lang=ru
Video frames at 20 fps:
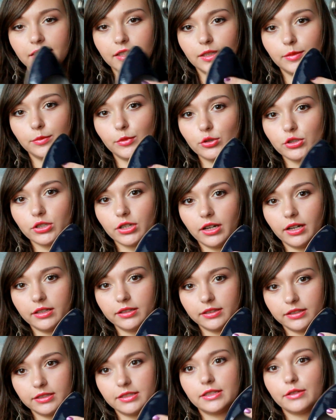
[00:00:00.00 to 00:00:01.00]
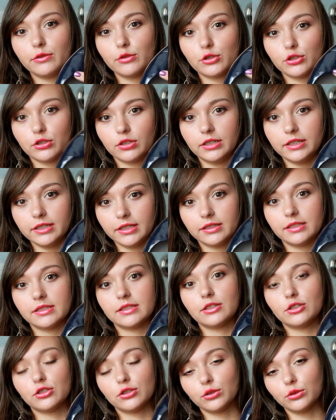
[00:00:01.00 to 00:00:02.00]
немножко из-за того, что линия
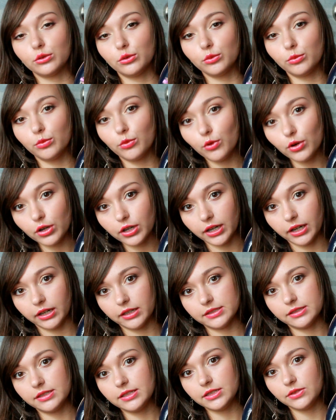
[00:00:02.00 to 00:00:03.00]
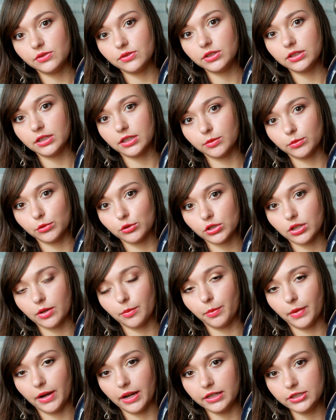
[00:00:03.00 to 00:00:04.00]
достаточно глубокая, здесь видно немножко
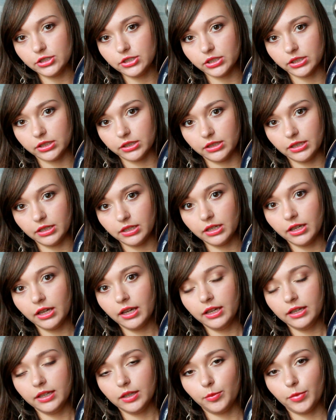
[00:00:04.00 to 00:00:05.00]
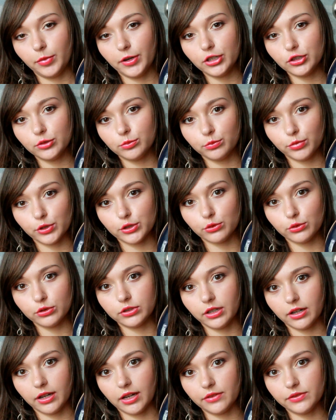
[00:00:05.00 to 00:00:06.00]
пальчики, да, и поэтому происходит
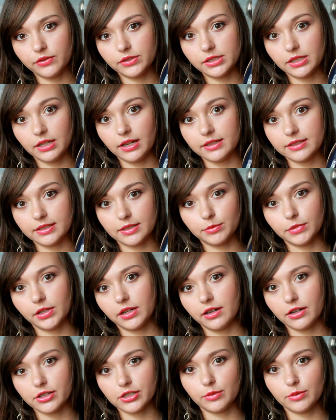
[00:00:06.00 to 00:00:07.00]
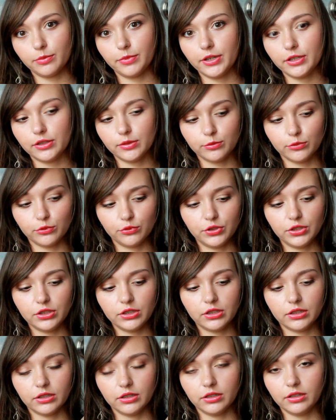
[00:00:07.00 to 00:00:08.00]
такая вентиляция, мне кажется, поэтому в
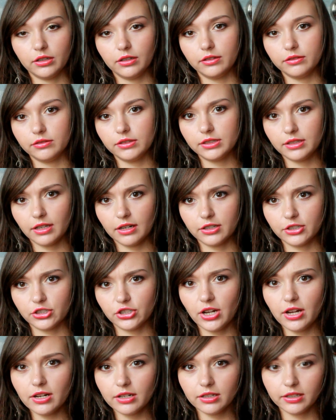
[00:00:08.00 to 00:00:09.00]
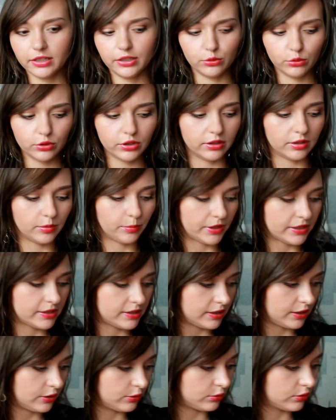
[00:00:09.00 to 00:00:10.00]
них не так жарко и ноги не
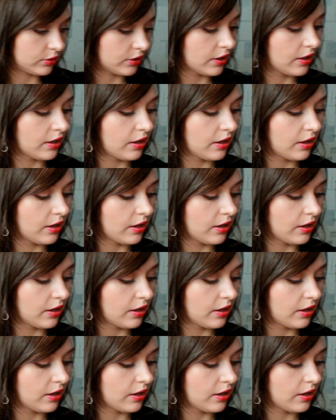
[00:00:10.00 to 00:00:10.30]
потеют.